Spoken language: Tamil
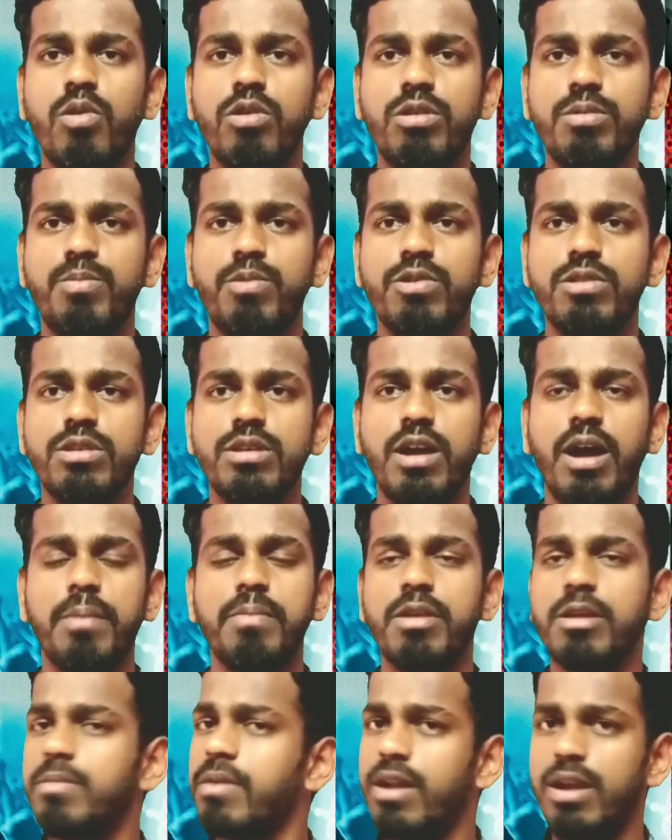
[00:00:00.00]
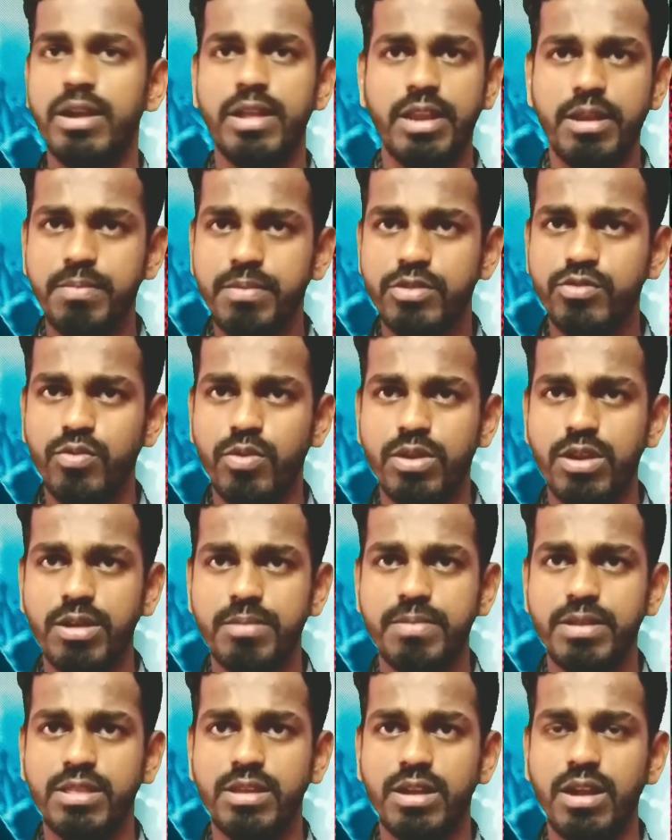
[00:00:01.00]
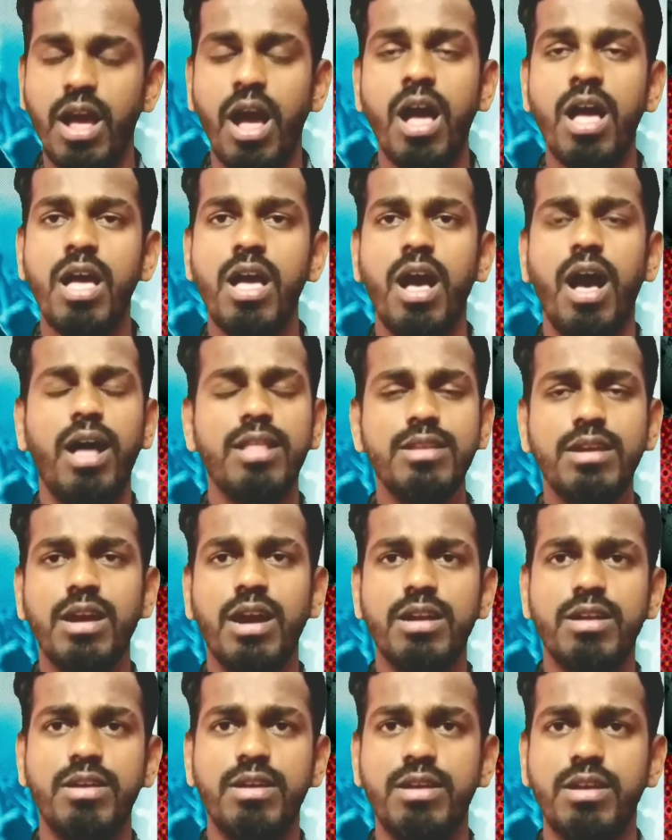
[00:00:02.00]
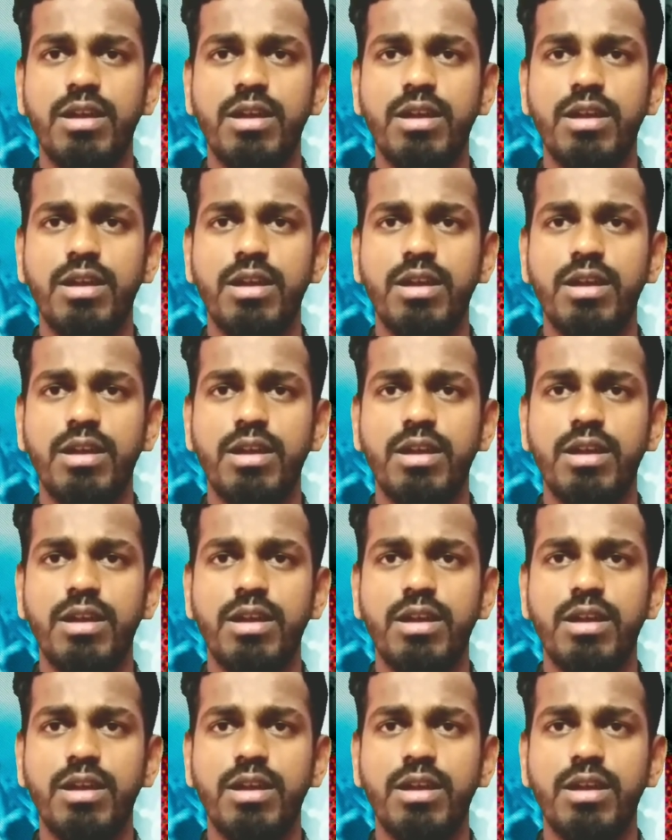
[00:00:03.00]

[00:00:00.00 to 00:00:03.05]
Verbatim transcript: ஓட்டு போகுது அப்படின்ற மாதிரிலாம் நிறைய பேர் சொல்கிறாங்க பார்த்தீங்களா அதுக்கான